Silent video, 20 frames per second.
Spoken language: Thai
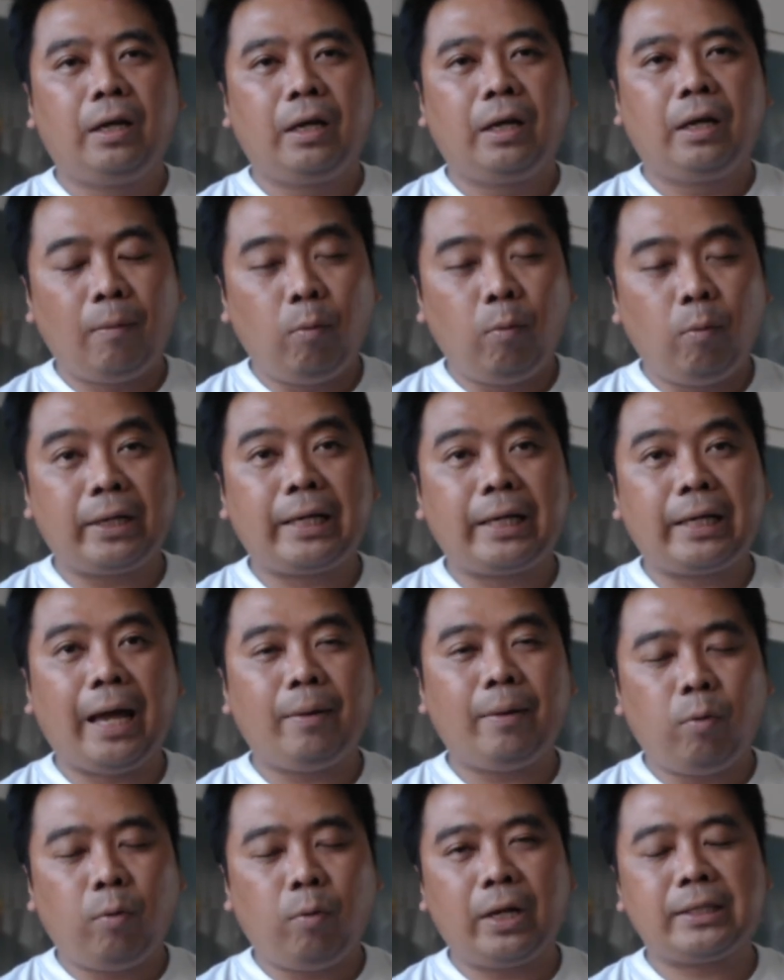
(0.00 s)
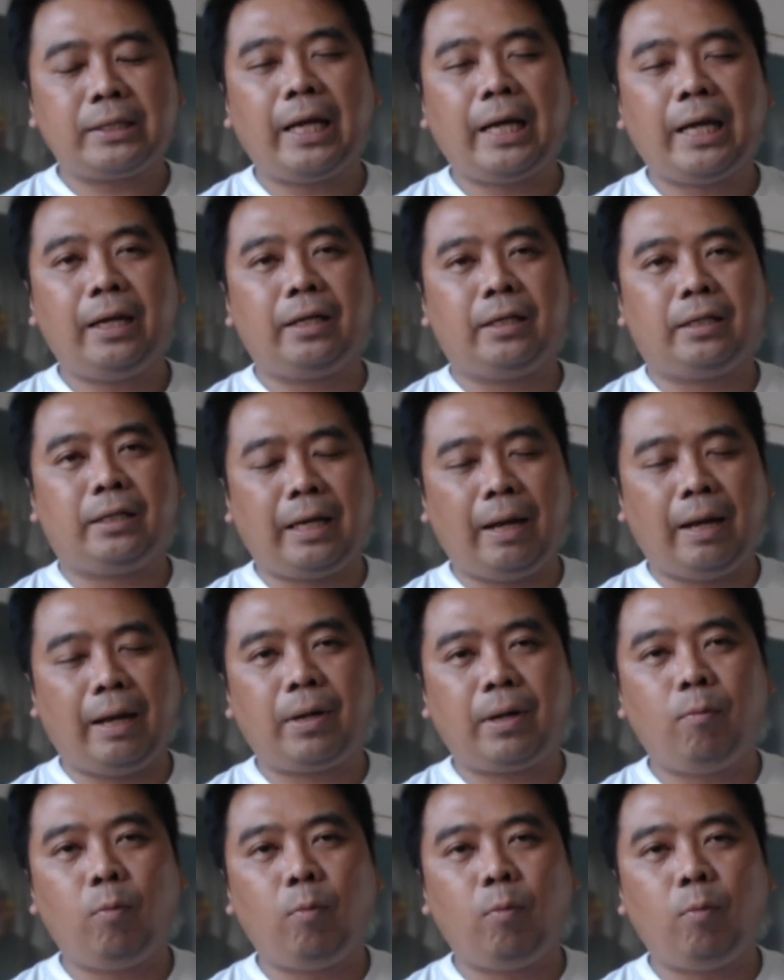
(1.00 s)
กระบวนการ production กับก
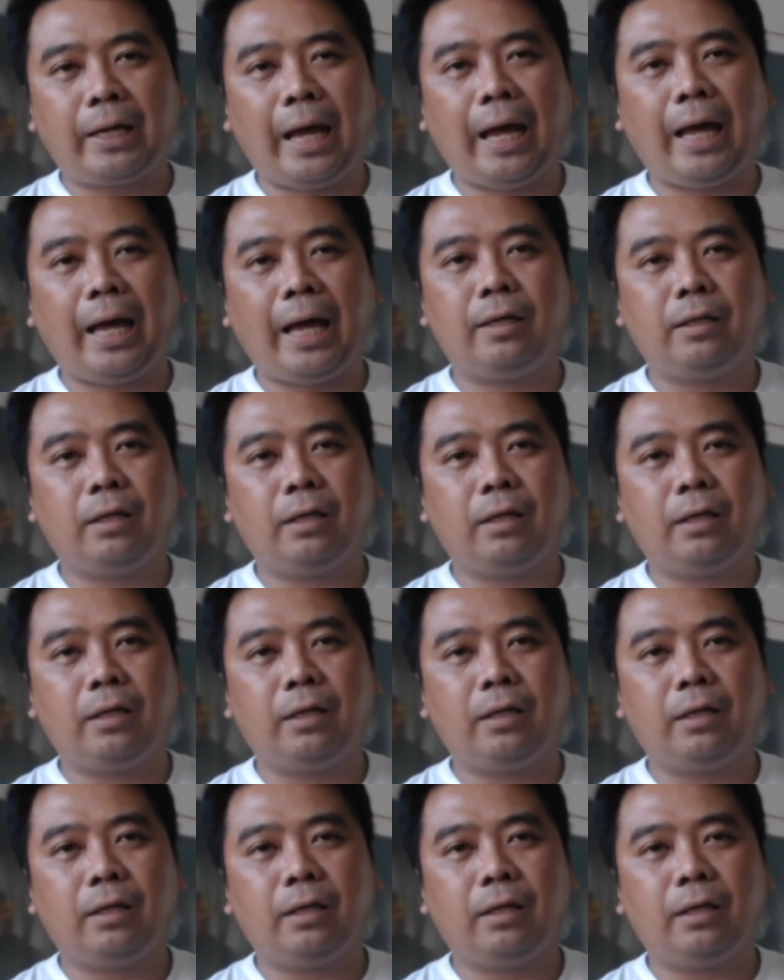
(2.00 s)
ระบวนการ